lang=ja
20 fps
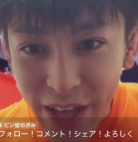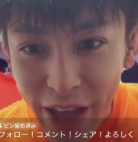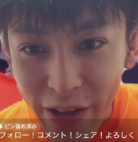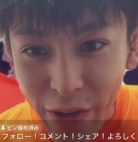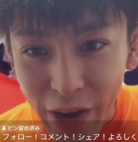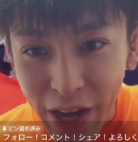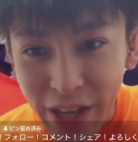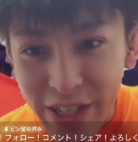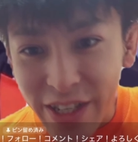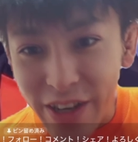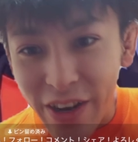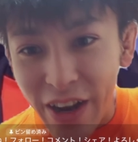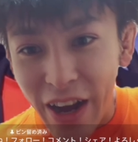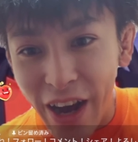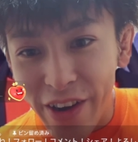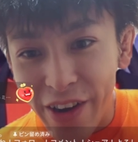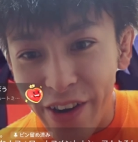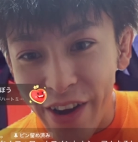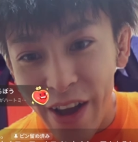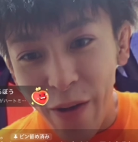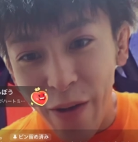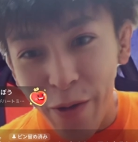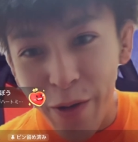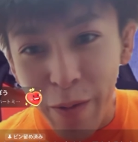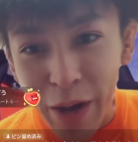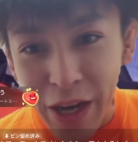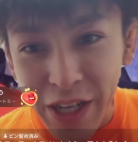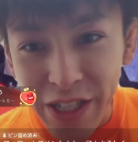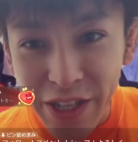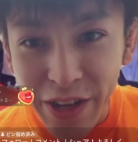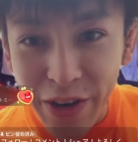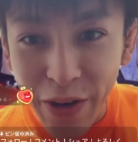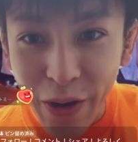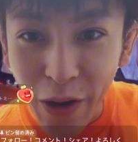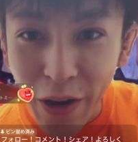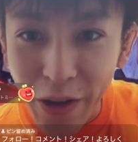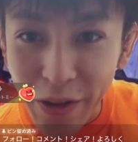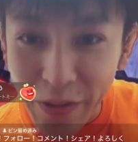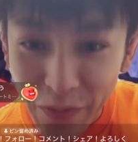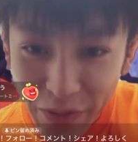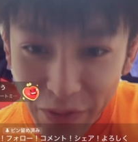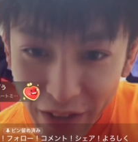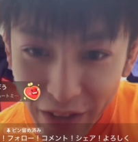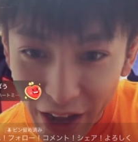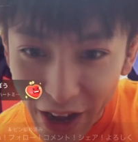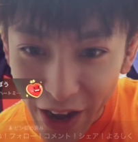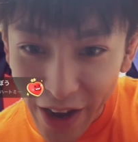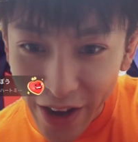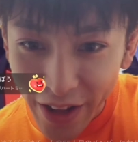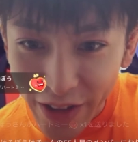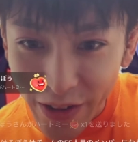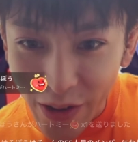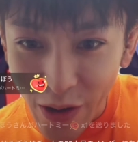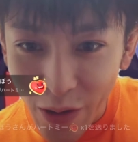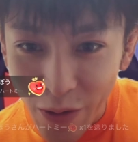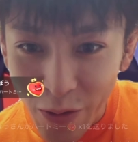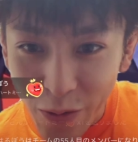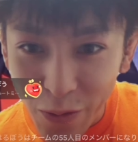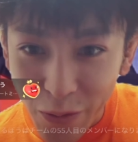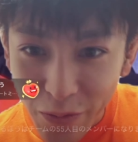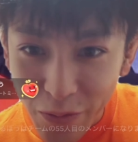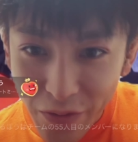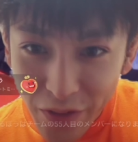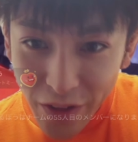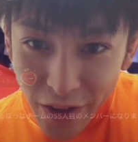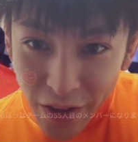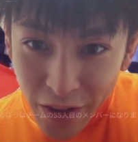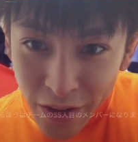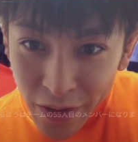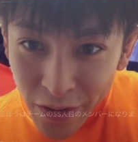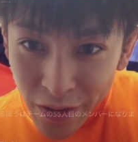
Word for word: 最高愛してる。ハル、俺も愛してるよ。ありがとう